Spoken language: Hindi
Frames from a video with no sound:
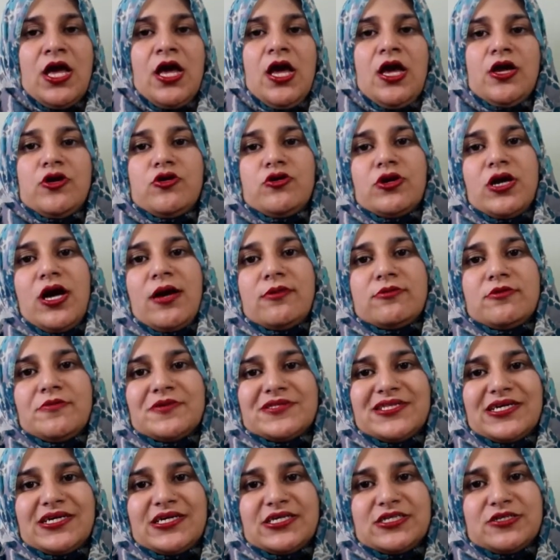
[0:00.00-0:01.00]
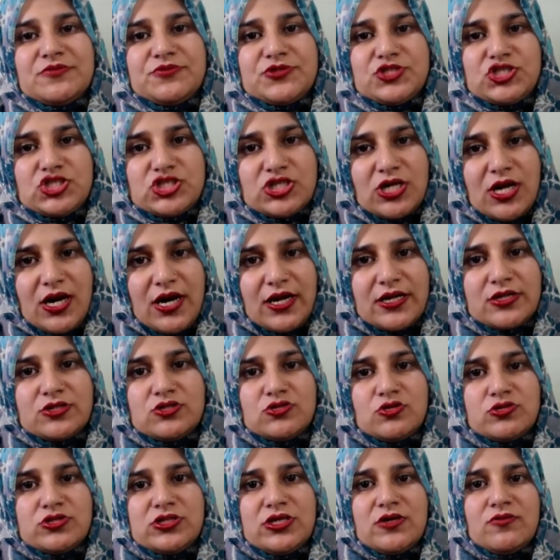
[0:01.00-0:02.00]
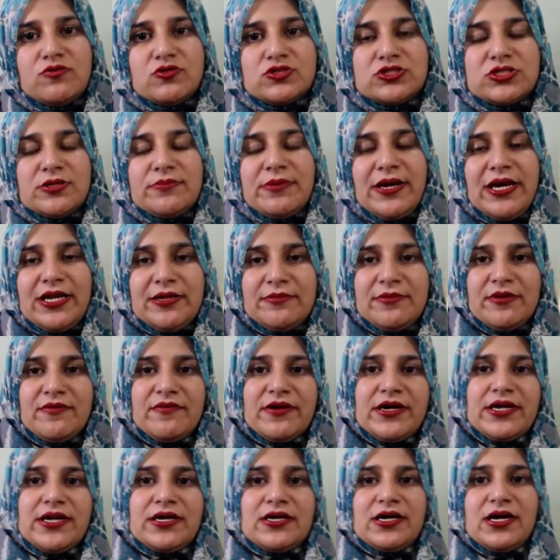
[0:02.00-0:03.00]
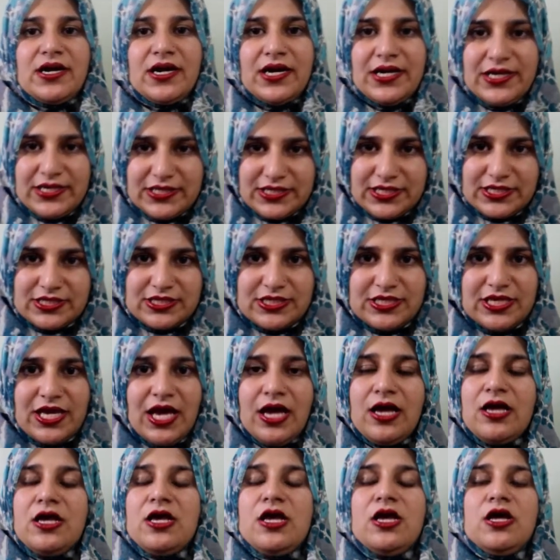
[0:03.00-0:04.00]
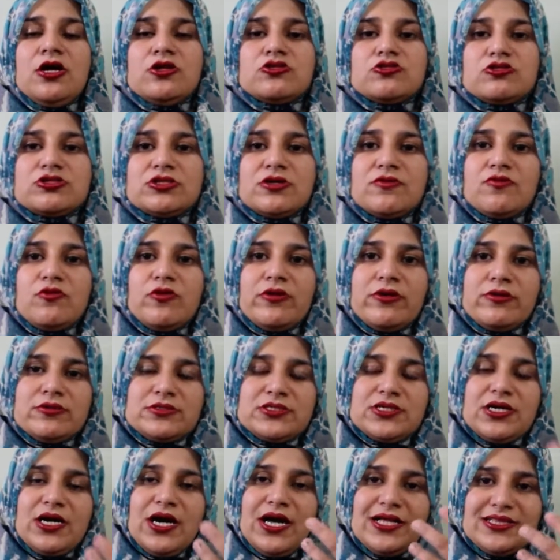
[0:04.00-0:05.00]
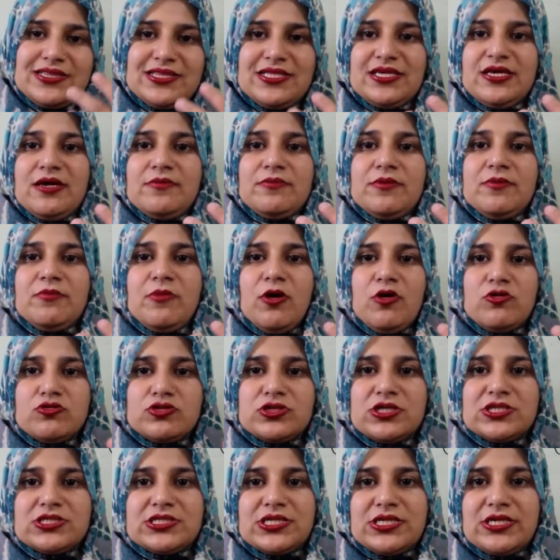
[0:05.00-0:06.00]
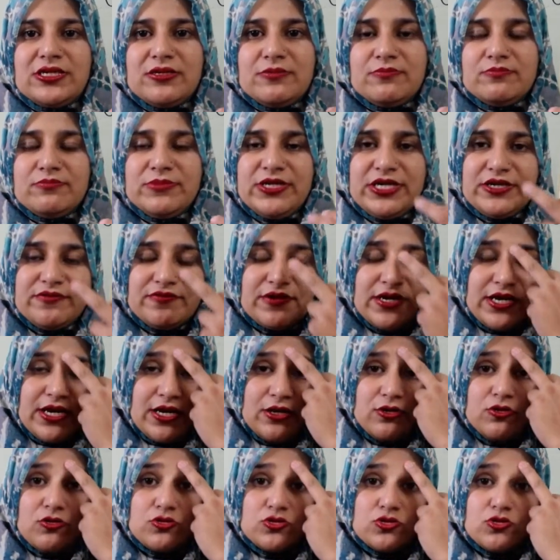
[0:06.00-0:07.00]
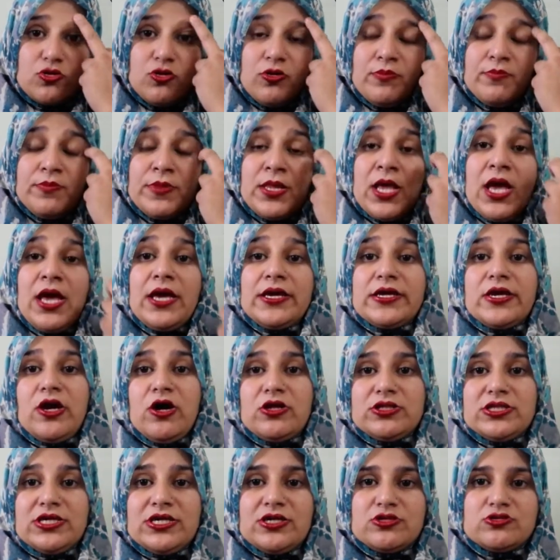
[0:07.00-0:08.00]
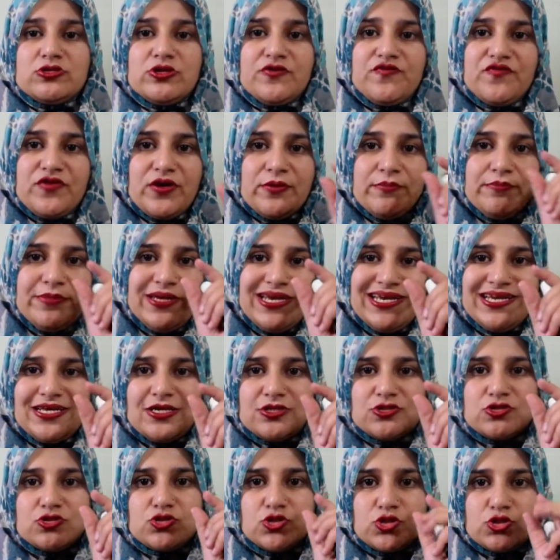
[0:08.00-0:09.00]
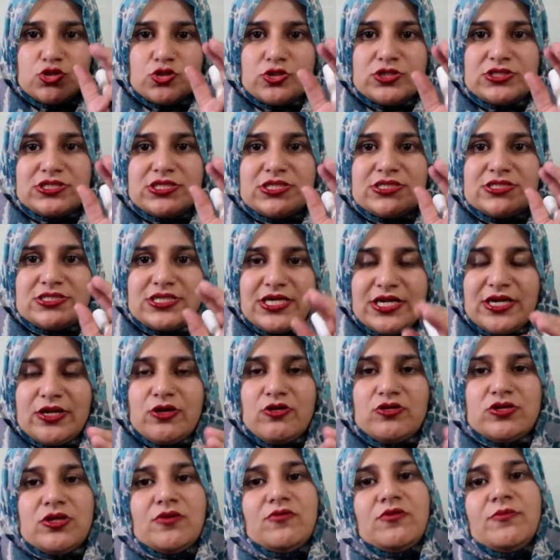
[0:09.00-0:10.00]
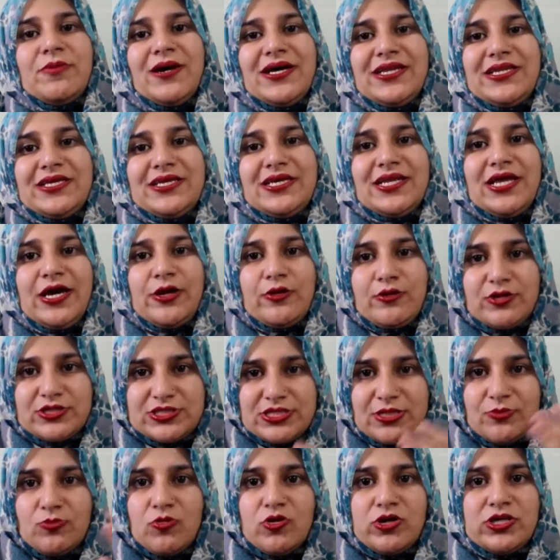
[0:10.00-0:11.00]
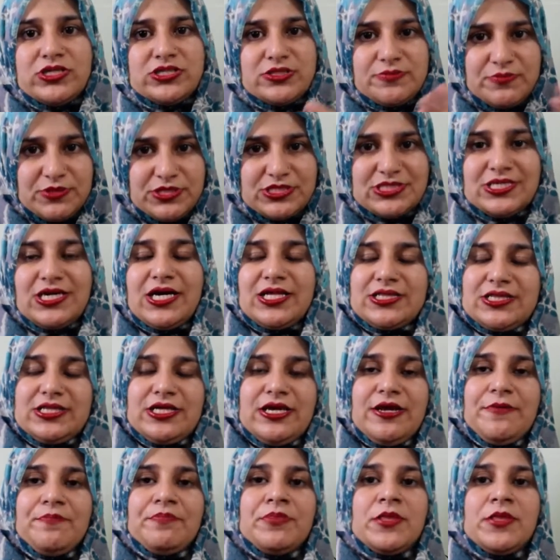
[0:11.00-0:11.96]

क्योंकि आपको पता है कि जब शार्क जो होती है वो जब एनिमल वगैरह का हंट करती है तो जब वो खाती है अपने माउथ के ज़रिए मीट वगैरह को तो क्या होता है कि जो डिफरेंट मीट के जो छोटे छोटे से जर्रे होते हैं वो पानी की लहरों के साथ बॉडी से पीछे आते हैं